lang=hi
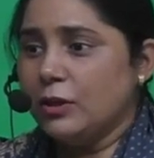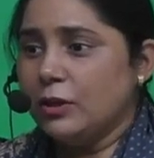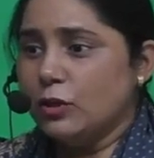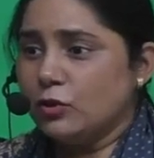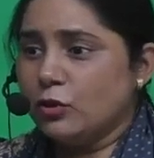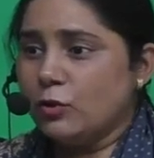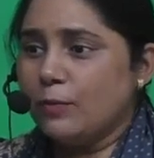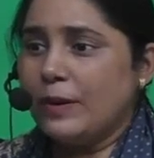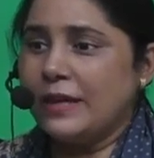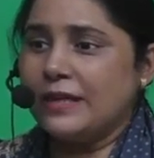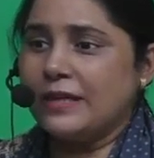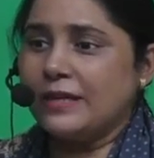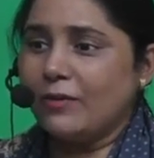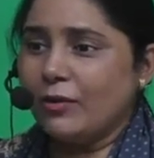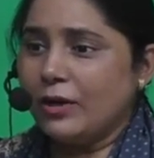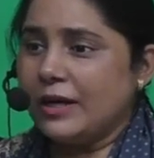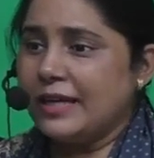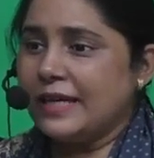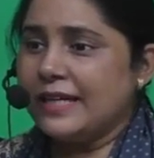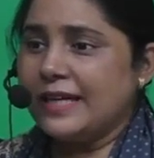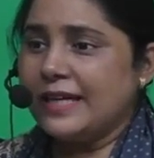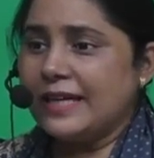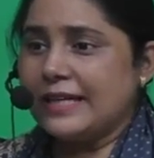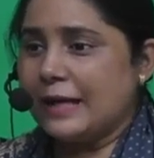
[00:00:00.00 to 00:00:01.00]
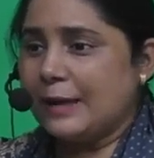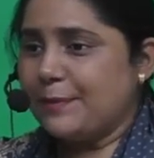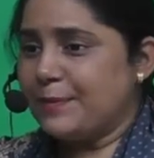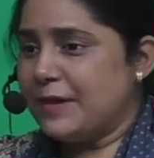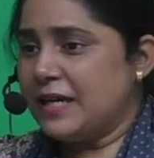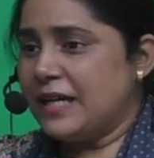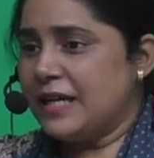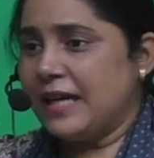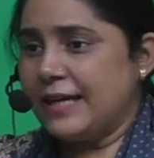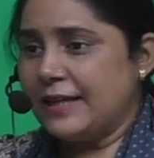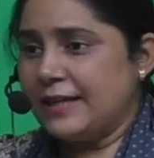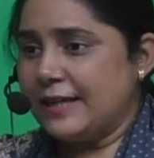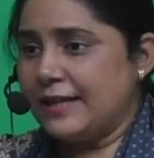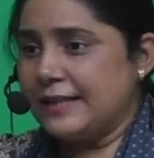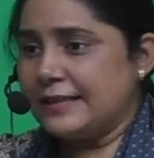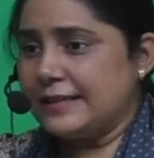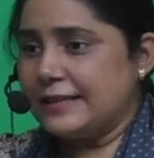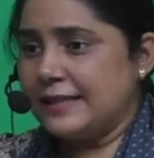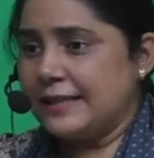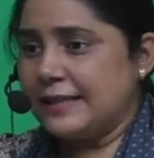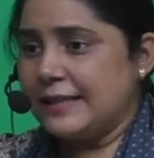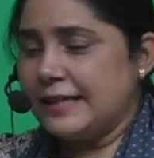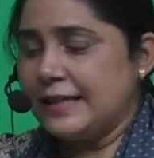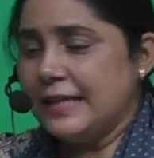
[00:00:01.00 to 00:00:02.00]
तो मेटाबॉलिक रेट आपकी हाई
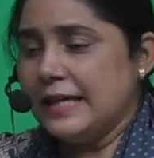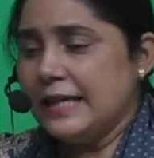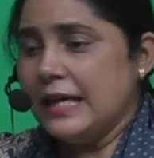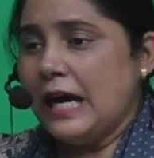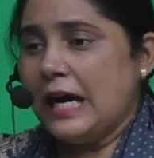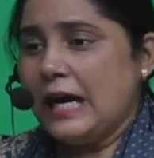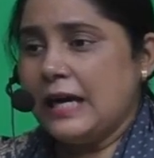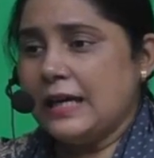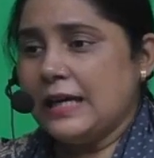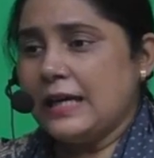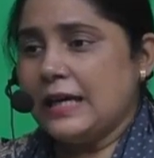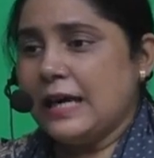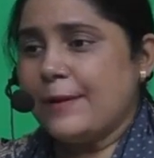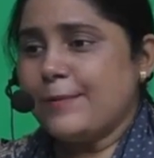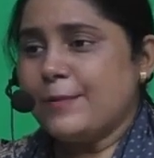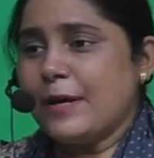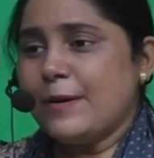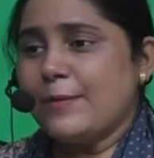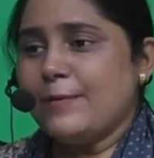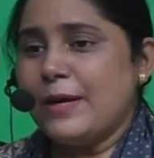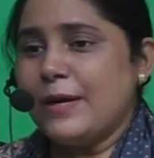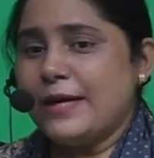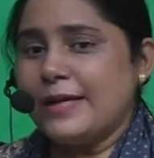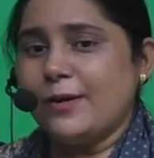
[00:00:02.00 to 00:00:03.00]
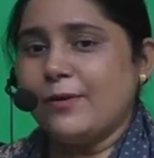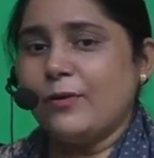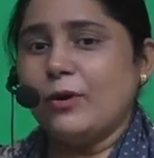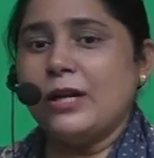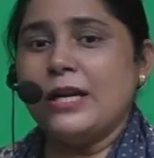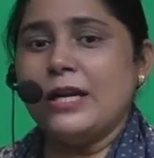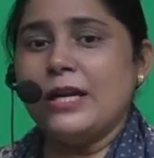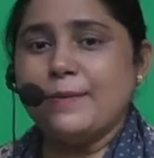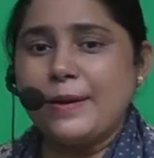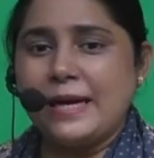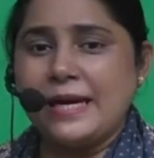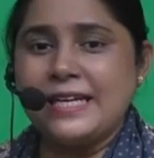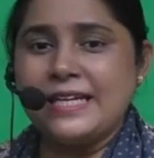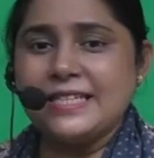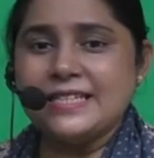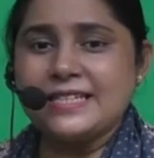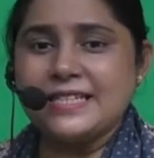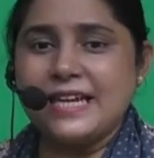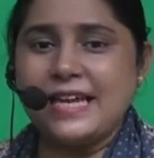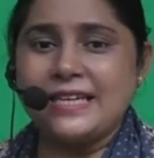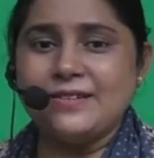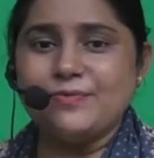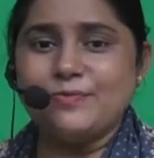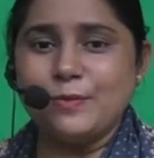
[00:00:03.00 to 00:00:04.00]
रहती है अगर आपका मेटाबॉलिक बैलेंस
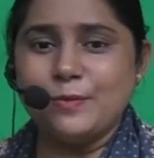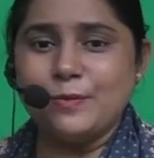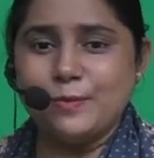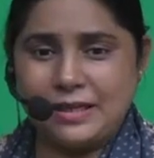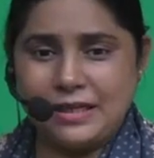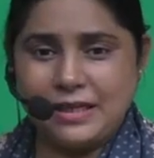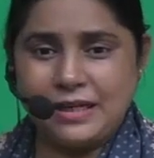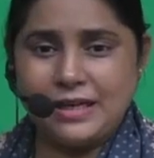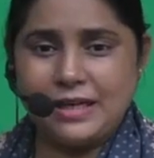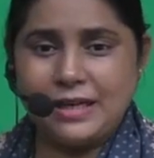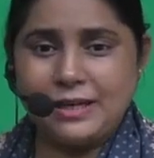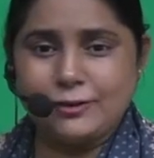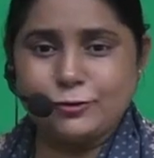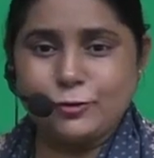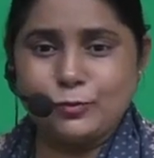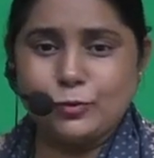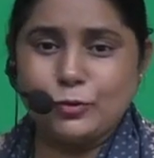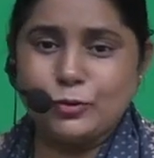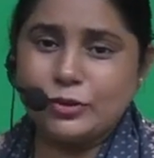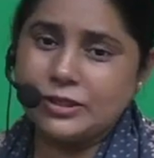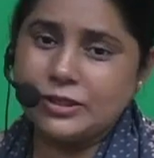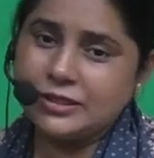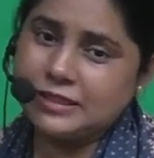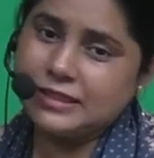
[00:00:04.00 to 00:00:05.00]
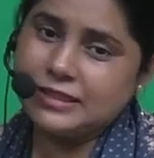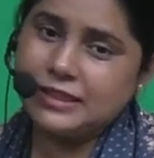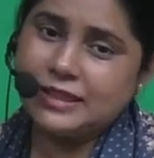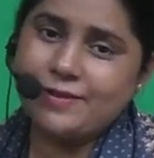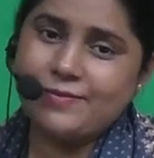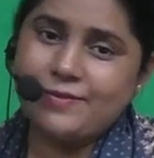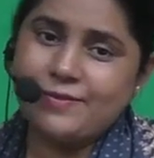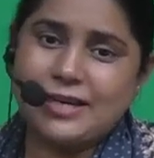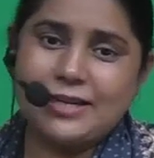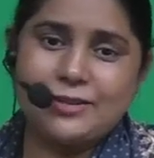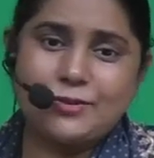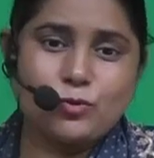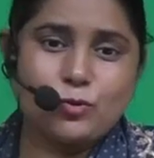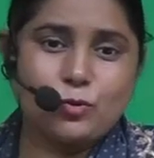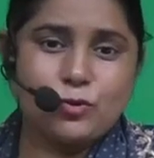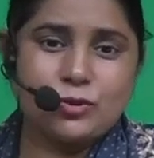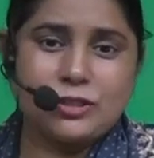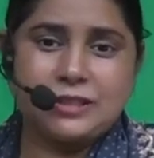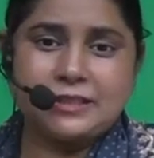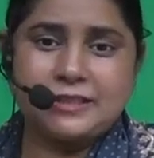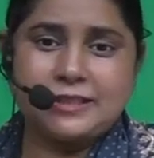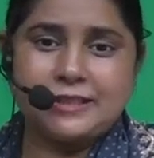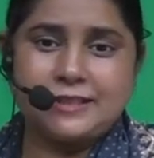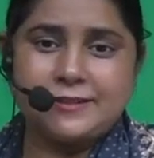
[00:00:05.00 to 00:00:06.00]
लाइफ में बना रहा तो पूरी ज़िंदगी बैलेंस हो
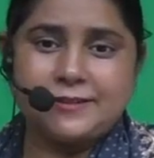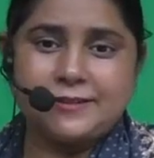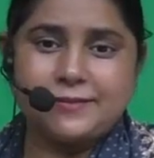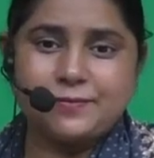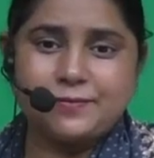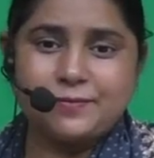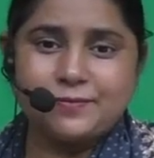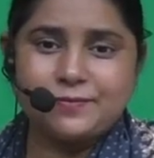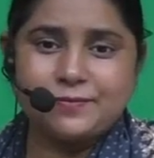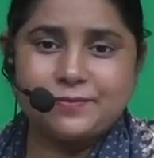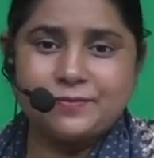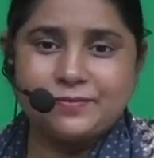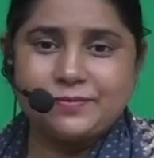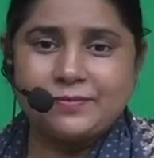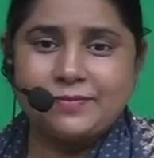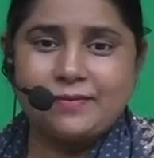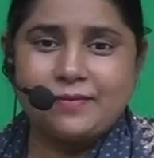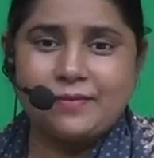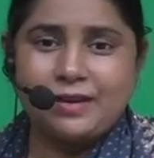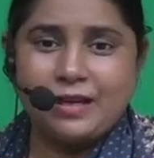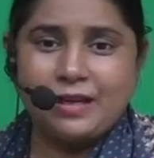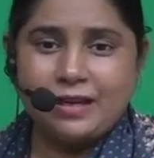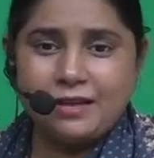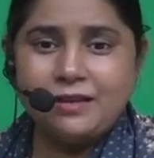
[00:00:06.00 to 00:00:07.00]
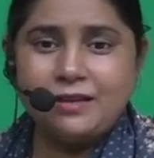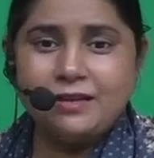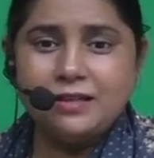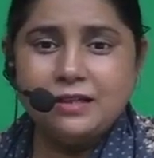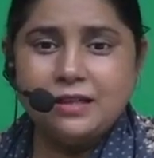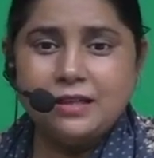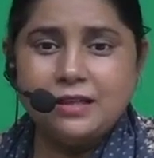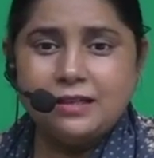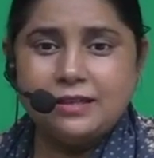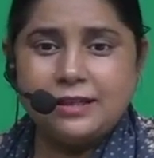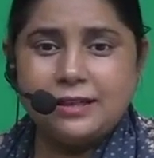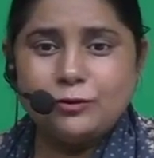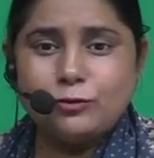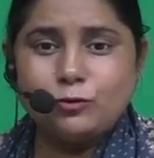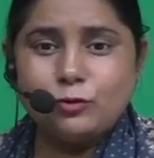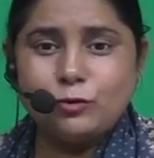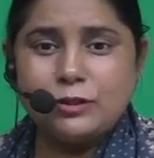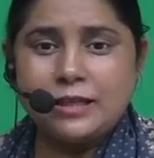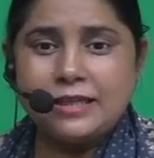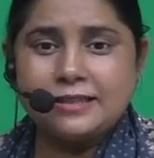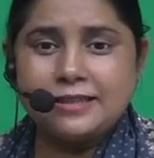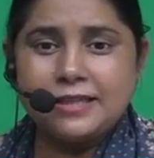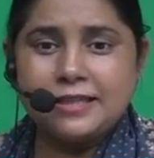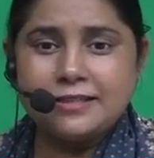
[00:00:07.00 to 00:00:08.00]
जाती है है ना नहीं तो
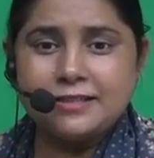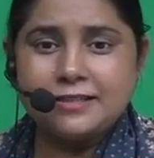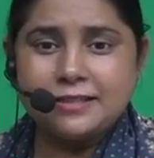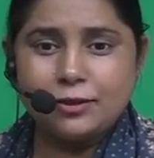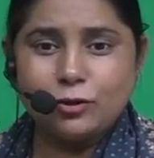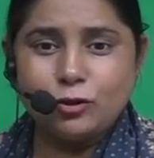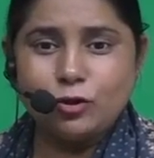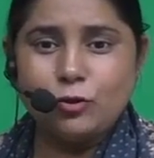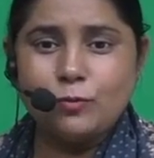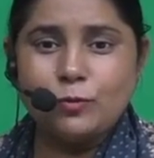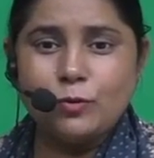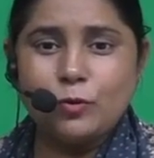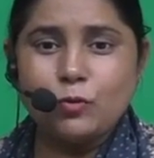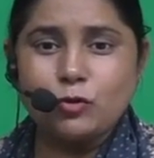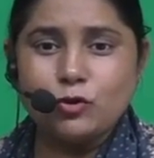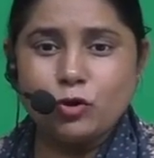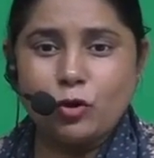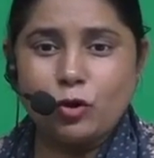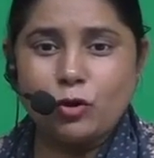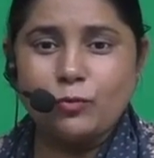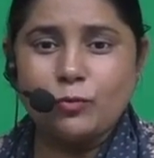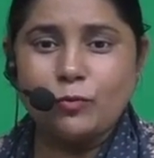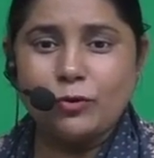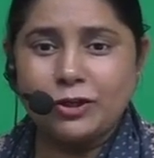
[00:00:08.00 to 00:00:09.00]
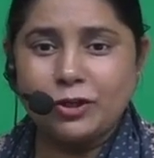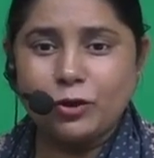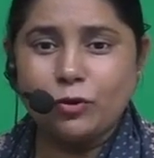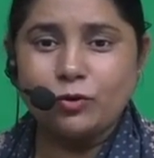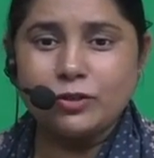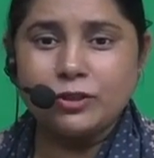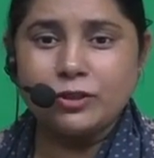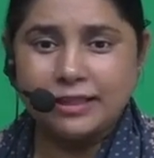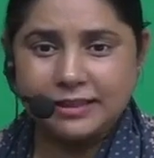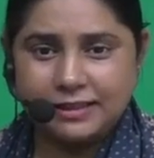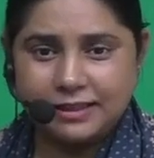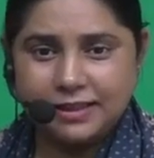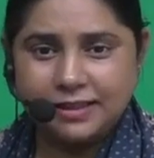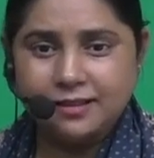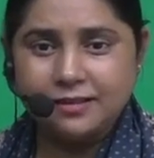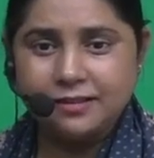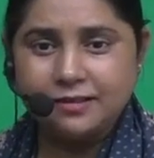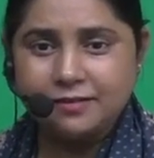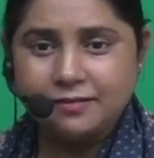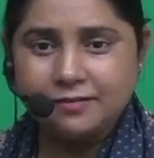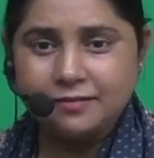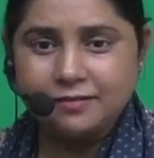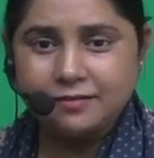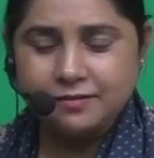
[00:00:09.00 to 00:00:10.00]
देखते हैं सर्दियों में कुछ लोग मोटे हो जाते हैं
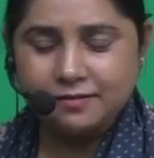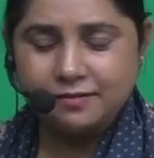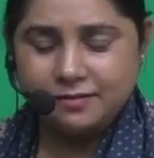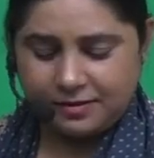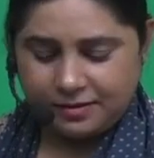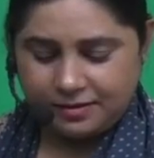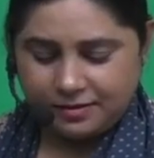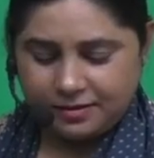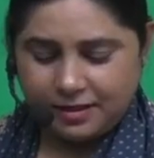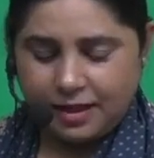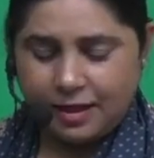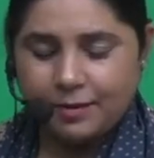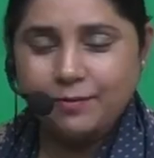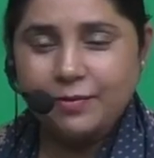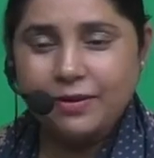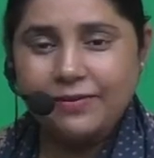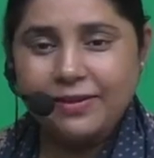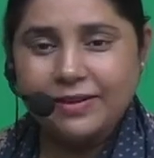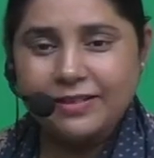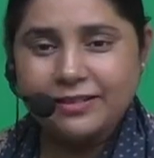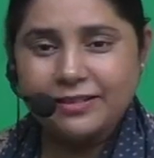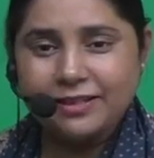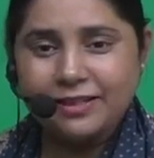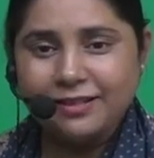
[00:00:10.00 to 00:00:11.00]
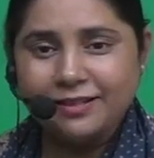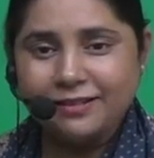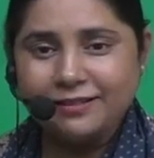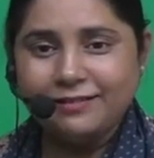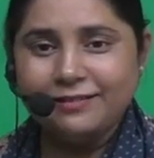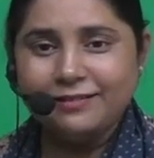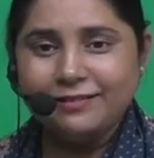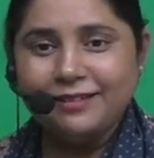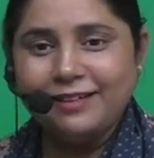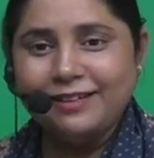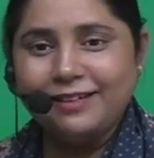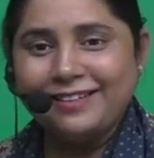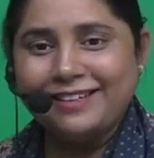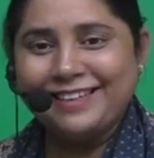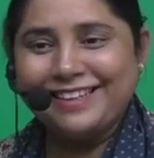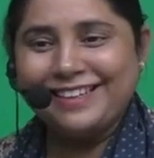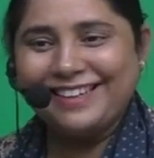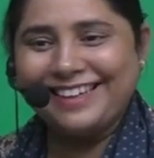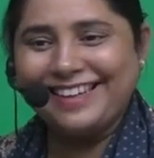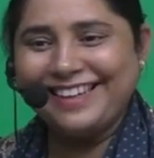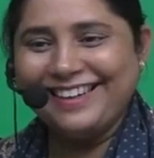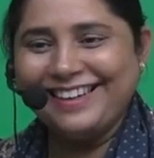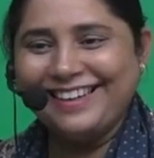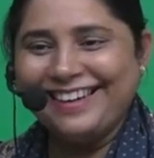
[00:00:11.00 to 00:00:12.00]
हम भी वैसे ही हैं
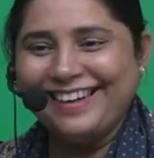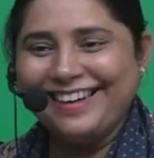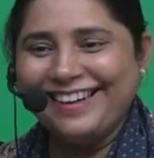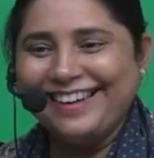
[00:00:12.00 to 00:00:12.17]
ठीक है